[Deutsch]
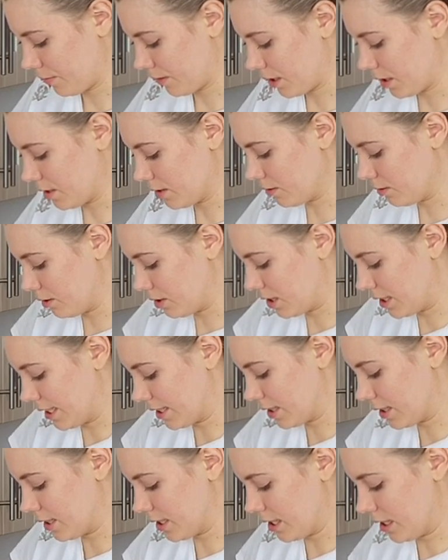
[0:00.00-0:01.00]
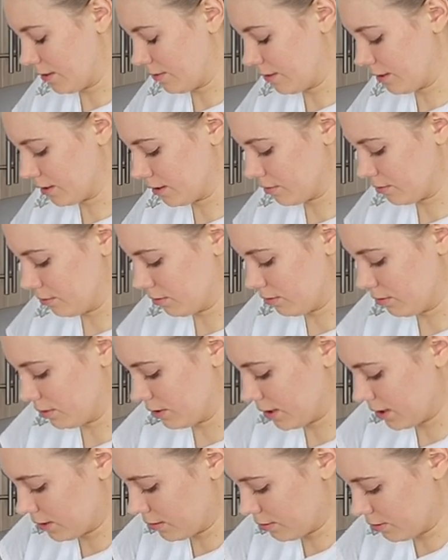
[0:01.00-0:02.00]
Also ich denke halt einfach so,
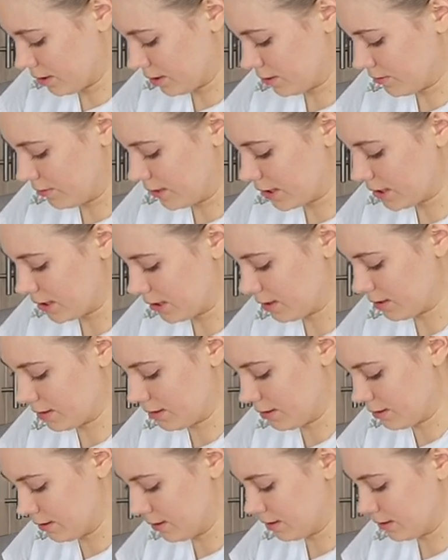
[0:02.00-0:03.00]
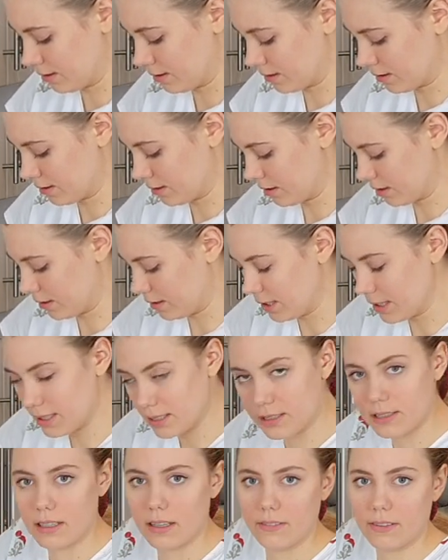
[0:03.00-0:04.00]
dass so das Wichtigste ist,
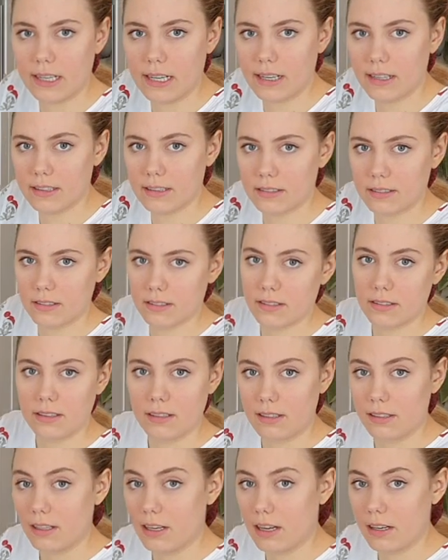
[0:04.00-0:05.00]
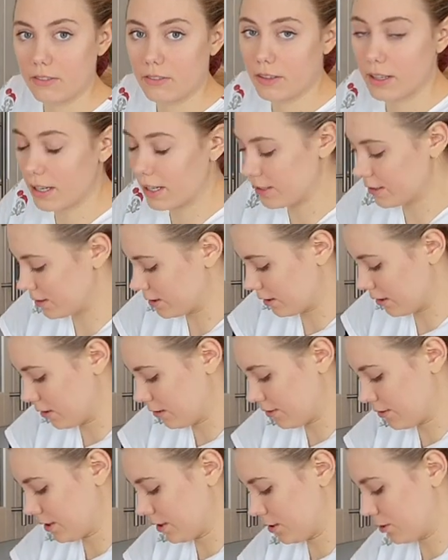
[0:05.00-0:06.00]
nichts erwarten, einfach alles
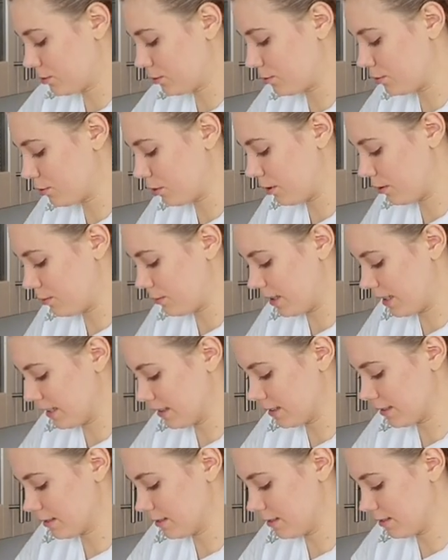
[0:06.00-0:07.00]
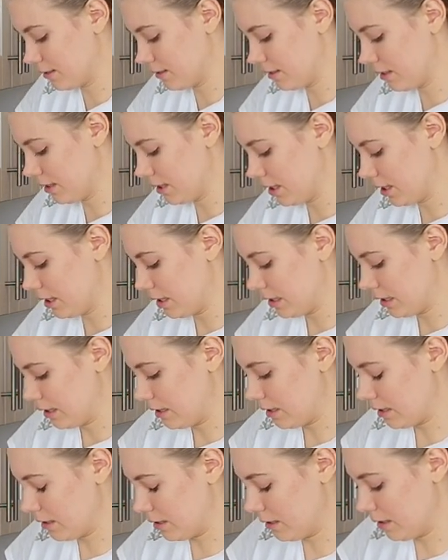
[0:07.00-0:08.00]
auf sich zukommen lassen
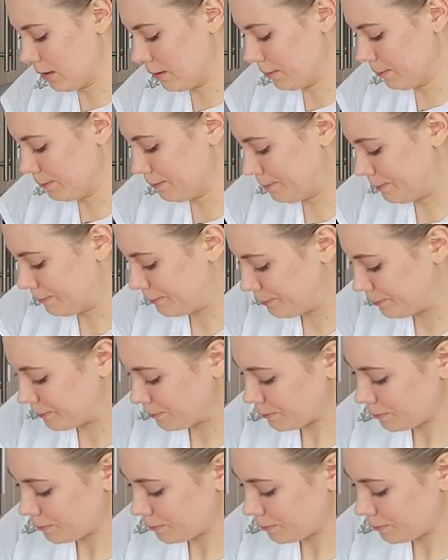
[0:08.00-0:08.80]
ähm,